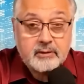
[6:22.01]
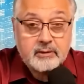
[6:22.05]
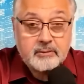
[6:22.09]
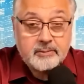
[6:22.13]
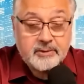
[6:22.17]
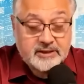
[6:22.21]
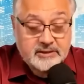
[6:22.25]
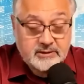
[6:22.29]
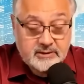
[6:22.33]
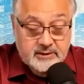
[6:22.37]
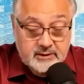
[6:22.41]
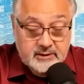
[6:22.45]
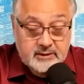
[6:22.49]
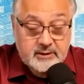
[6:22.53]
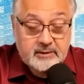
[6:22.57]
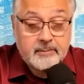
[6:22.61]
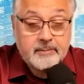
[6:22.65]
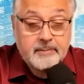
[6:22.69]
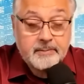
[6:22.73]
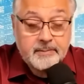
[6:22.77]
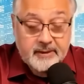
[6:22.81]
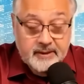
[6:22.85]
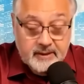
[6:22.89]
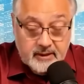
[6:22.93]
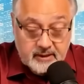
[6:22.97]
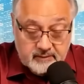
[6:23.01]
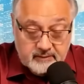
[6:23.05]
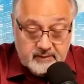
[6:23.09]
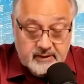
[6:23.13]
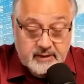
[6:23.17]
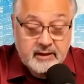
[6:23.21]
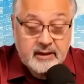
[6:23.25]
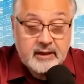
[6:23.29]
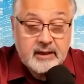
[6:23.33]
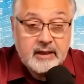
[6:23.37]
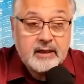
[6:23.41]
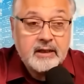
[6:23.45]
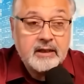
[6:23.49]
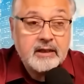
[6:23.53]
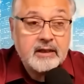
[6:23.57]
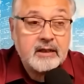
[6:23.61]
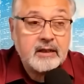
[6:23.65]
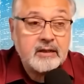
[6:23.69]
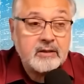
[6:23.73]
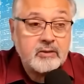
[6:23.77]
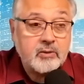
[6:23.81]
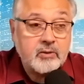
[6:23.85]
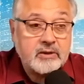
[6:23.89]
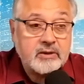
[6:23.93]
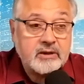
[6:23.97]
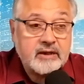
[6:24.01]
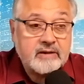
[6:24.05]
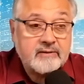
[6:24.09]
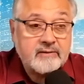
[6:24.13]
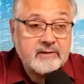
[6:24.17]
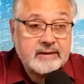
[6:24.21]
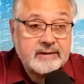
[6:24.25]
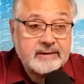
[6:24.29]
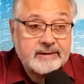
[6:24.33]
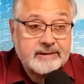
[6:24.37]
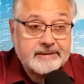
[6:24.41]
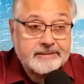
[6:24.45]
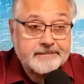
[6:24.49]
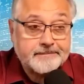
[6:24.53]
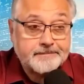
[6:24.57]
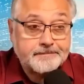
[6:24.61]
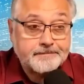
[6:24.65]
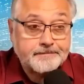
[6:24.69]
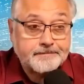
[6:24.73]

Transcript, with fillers: простите, Первой холодной войны.